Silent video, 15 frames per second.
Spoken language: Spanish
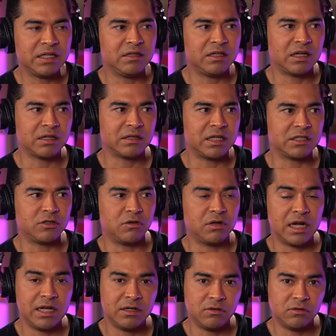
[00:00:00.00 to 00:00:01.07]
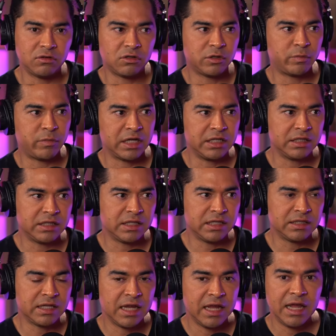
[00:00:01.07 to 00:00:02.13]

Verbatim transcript: internacional en otros países,